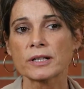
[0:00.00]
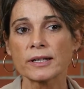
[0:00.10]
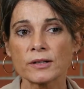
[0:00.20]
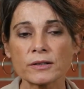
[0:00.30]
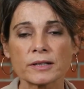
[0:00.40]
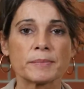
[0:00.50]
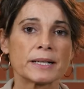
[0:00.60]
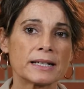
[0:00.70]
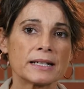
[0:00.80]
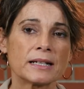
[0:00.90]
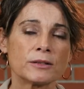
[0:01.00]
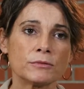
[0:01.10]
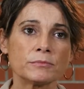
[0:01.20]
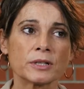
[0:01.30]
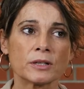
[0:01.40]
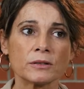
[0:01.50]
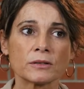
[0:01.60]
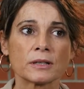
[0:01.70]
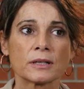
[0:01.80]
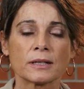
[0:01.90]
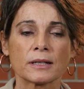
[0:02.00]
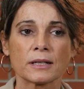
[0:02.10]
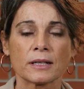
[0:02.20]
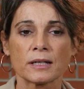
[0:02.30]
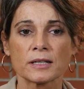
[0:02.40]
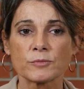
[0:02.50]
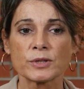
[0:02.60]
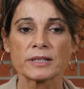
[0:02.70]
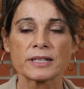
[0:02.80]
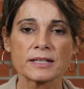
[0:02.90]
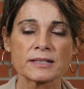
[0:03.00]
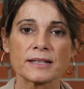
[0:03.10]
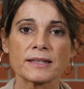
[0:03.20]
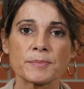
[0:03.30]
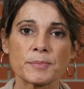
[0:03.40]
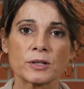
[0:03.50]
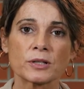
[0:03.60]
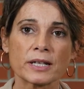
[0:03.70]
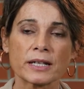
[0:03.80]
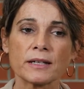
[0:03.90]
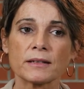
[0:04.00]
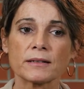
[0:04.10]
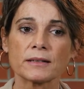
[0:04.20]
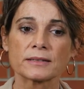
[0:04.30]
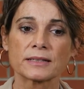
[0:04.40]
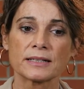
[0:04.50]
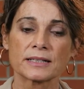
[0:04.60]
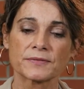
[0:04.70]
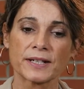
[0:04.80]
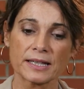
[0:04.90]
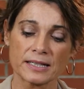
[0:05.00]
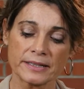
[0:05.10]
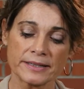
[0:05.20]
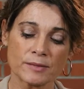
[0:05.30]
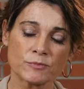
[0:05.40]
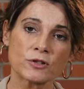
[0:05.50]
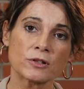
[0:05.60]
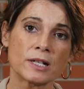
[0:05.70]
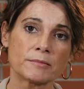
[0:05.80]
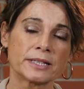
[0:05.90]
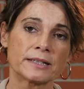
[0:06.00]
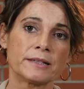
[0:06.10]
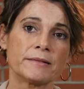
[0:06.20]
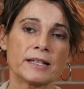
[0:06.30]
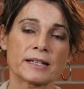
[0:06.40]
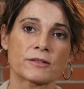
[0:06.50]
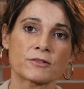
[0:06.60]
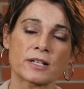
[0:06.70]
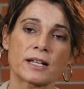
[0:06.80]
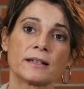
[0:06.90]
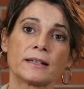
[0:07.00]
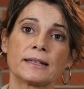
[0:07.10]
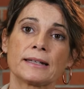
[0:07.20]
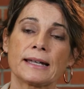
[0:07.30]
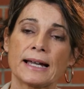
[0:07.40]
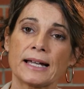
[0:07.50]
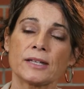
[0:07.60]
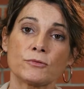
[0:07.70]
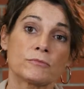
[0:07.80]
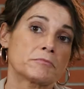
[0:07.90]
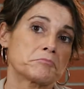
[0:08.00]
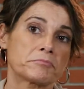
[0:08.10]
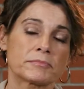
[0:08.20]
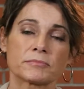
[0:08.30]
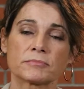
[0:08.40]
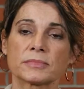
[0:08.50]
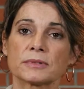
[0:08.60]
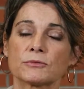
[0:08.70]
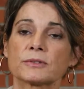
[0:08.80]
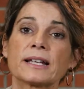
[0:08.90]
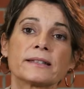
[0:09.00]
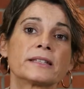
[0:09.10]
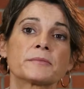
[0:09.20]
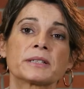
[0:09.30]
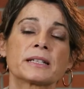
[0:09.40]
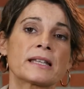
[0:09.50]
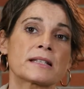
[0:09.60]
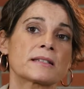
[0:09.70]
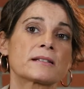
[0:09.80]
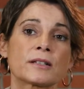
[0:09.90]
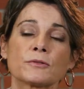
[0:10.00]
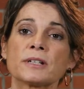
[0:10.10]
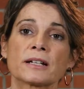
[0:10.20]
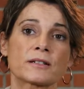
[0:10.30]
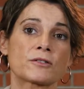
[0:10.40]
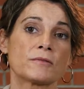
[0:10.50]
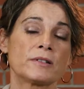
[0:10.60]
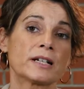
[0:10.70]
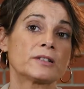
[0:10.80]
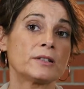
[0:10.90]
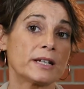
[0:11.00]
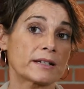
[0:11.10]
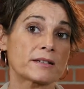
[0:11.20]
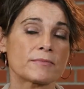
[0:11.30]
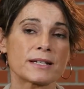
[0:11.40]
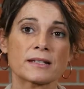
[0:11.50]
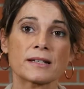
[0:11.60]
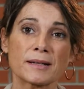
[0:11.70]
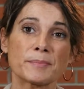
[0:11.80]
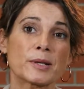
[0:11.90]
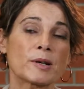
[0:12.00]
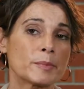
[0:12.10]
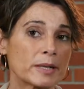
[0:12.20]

creo que para el alumno es muy interesante porque se les facilita mucho la optatividad, o sea, hay una determinada asignatura que es obligatoria, que es básica, pero a